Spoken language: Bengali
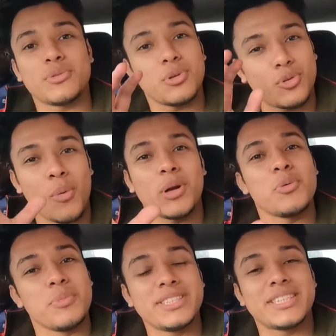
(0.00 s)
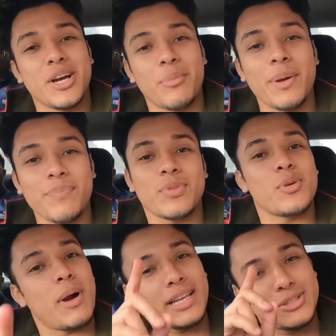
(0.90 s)
যেহেতু কমলালেবু মিষ্টি হবে
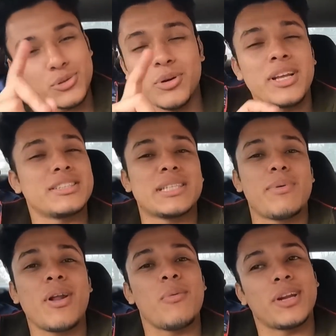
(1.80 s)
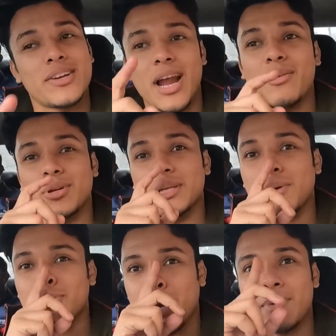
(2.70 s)
তো বাড়ির জন্য নিয়ে যেতে পারো এমনকি ট্রাই করতে
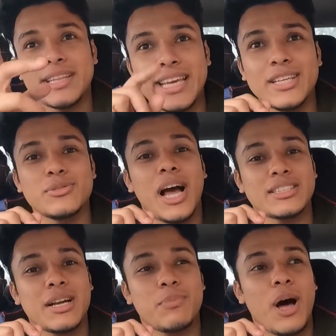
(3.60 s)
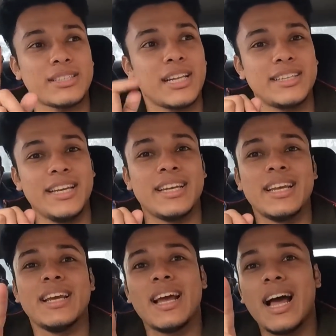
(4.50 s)
পারো তো আমরা দেখি যদি আসার আসার দিন
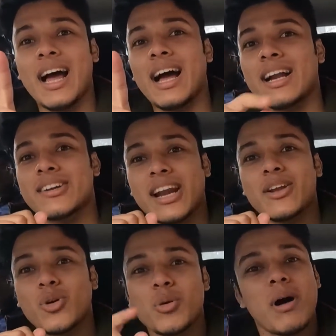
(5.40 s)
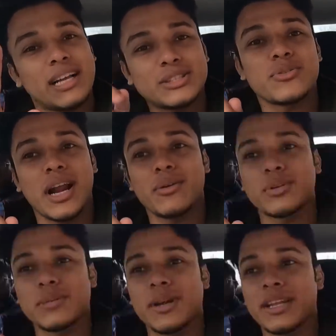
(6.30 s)
ট্রাই করবো বা আজকেও ট্রাই
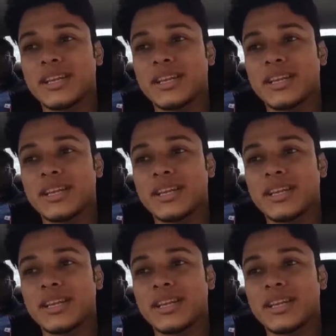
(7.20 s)
করতে পারি